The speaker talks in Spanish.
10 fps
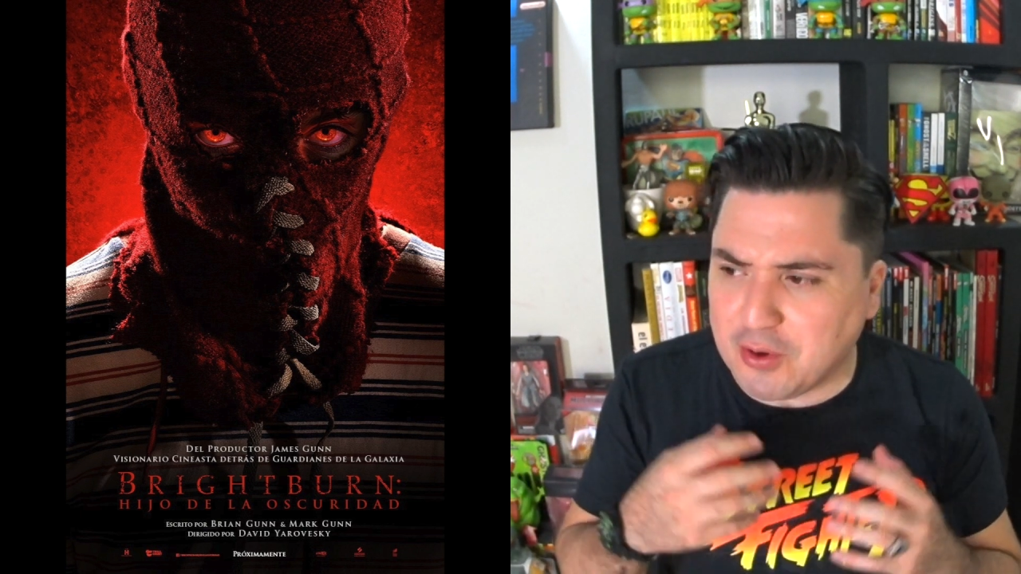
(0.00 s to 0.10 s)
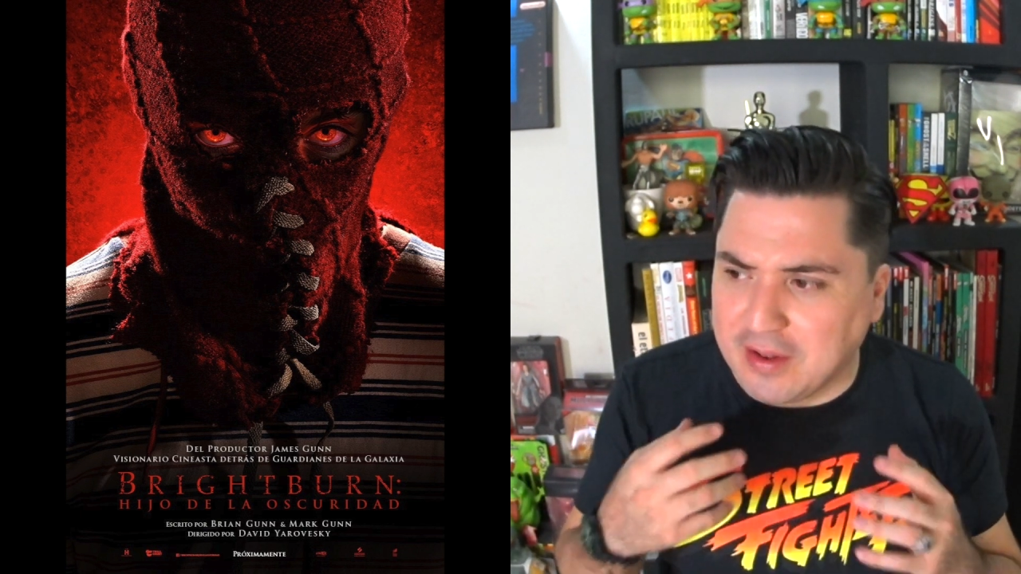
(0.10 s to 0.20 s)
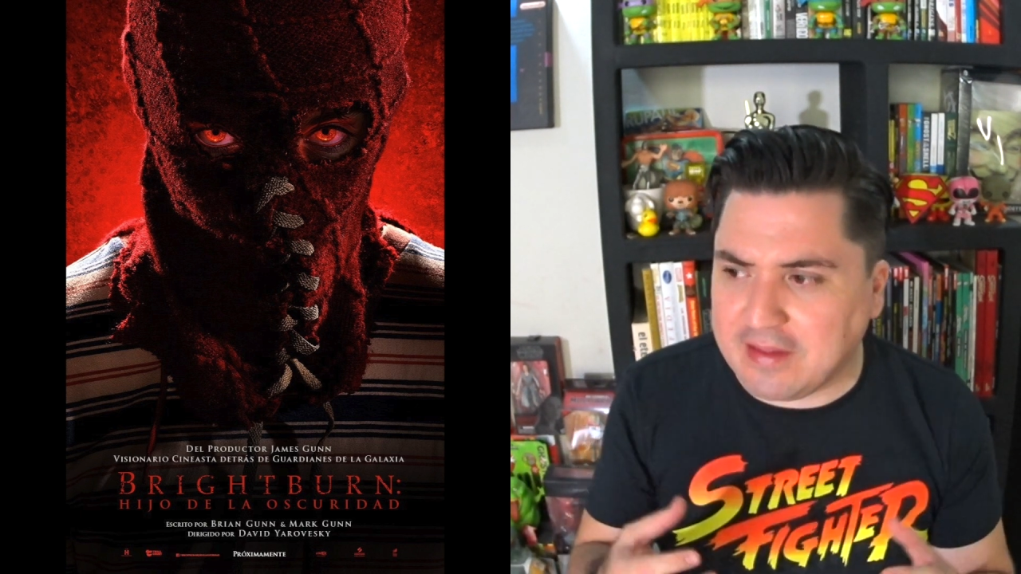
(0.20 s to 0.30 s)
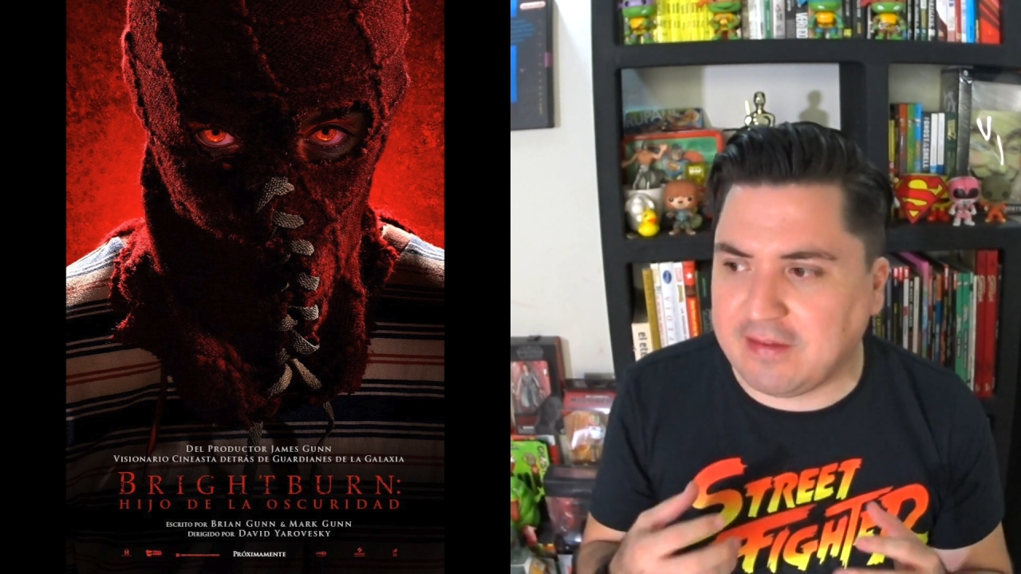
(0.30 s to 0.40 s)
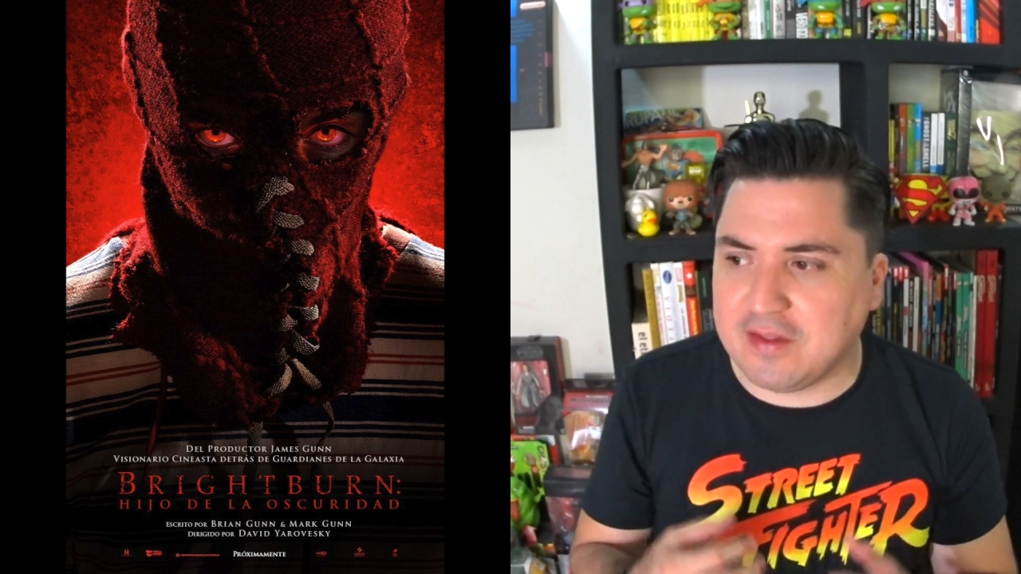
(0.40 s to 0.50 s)
pero
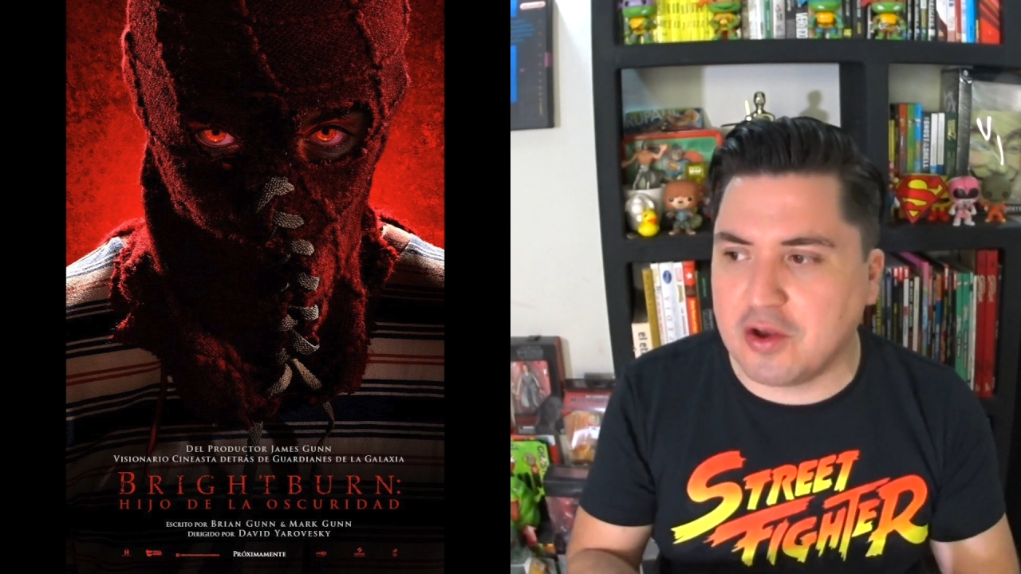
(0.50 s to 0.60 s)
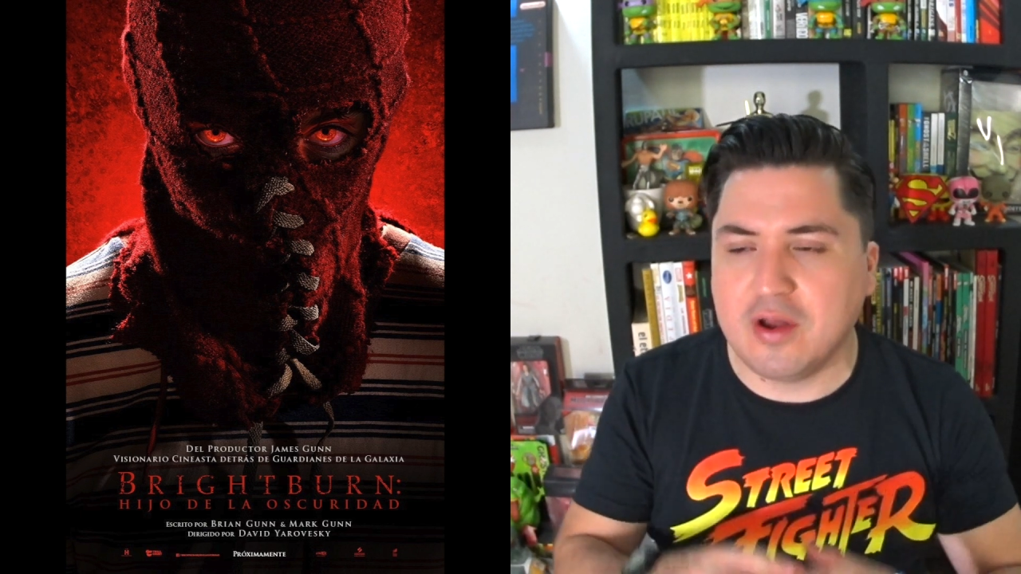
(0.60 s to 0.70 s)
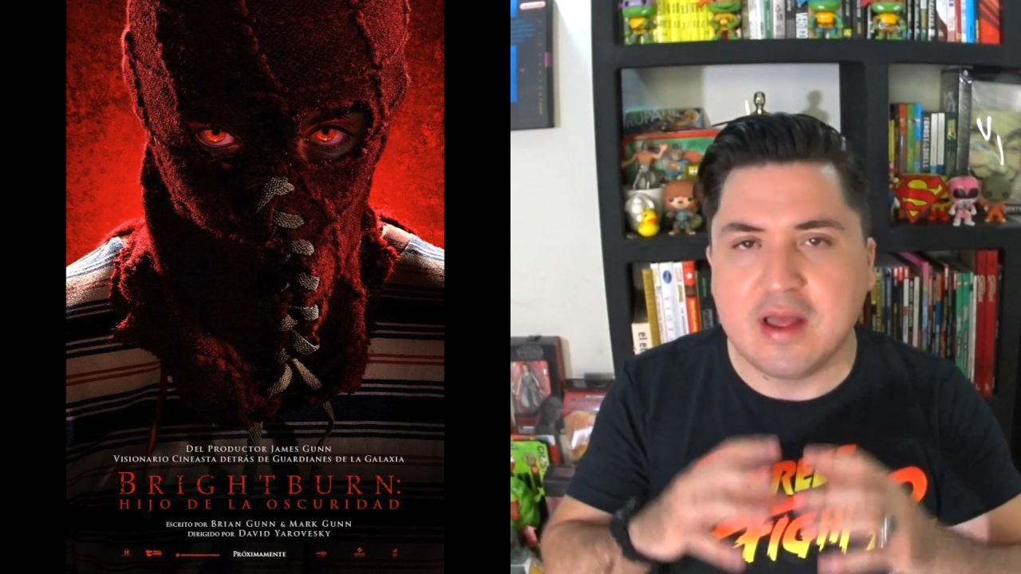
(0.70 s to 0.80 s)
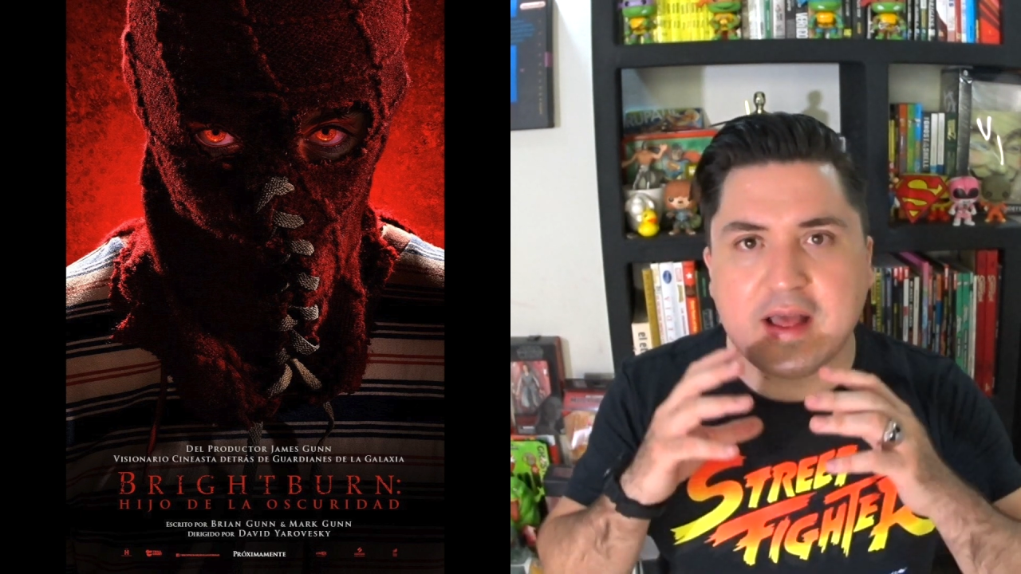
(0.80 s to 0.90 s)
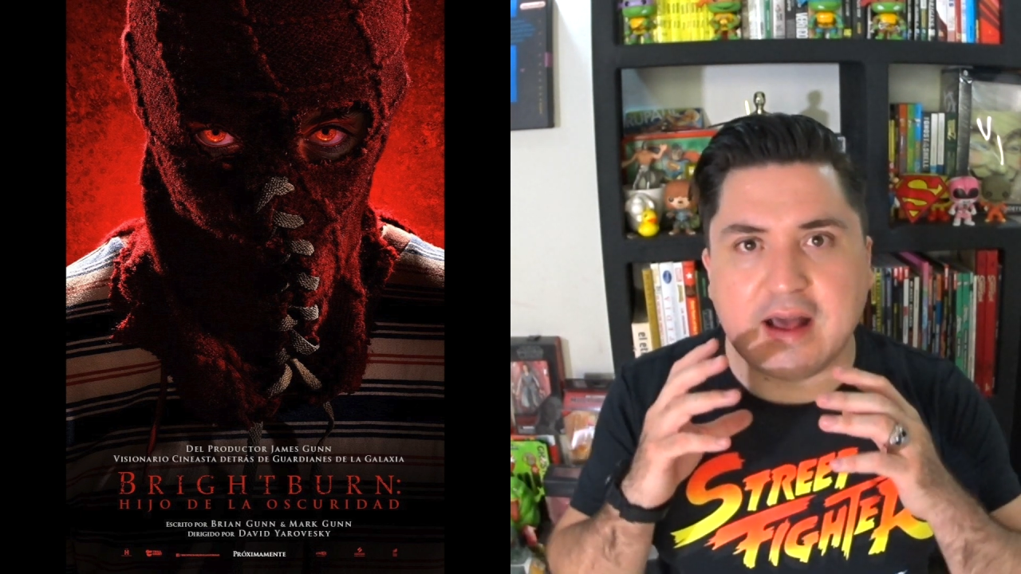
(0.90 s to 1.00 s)
él
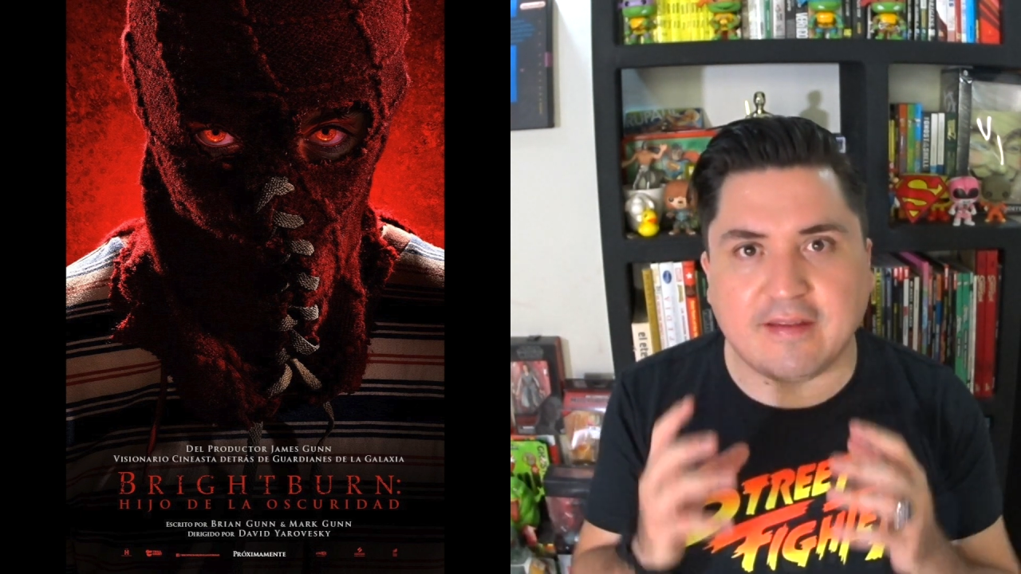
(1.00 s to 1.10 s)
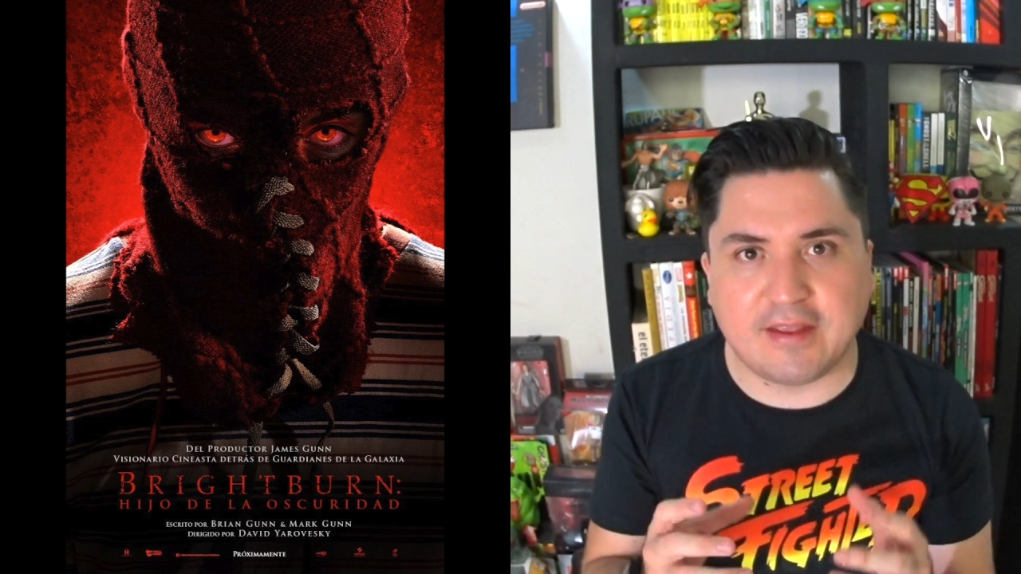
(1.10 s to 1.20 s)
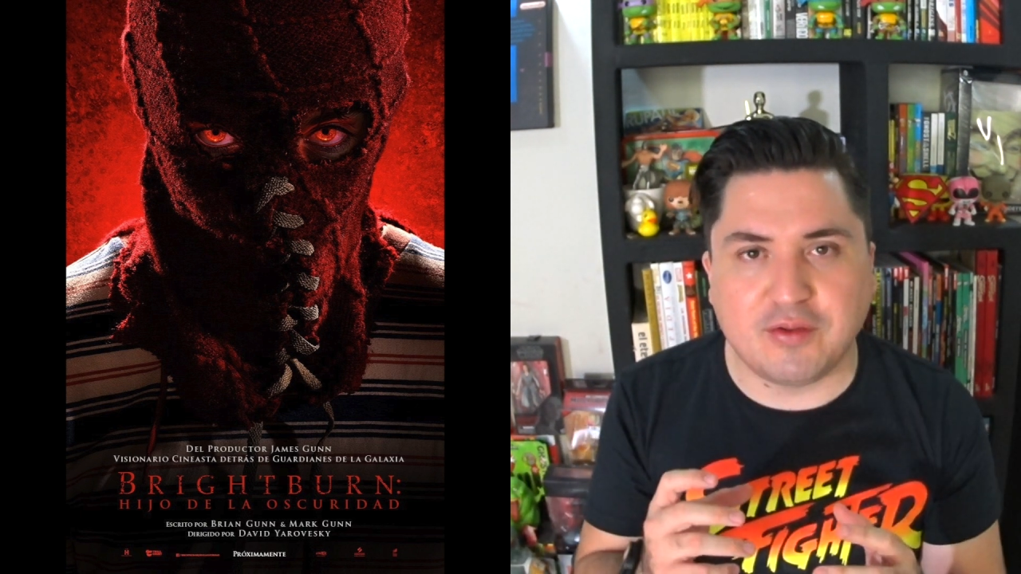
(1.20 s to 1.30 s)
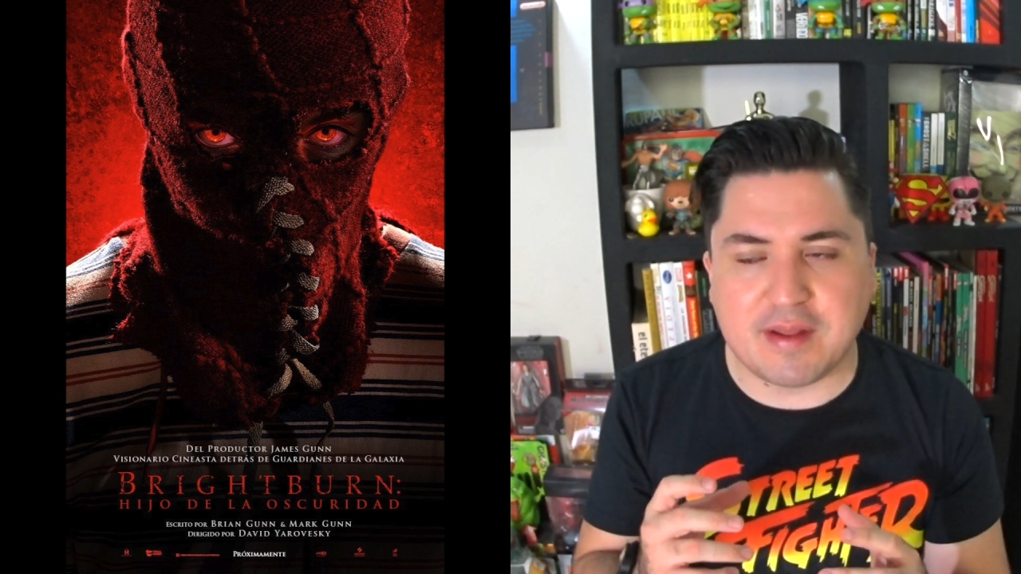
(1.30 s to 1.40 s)
decidió hacer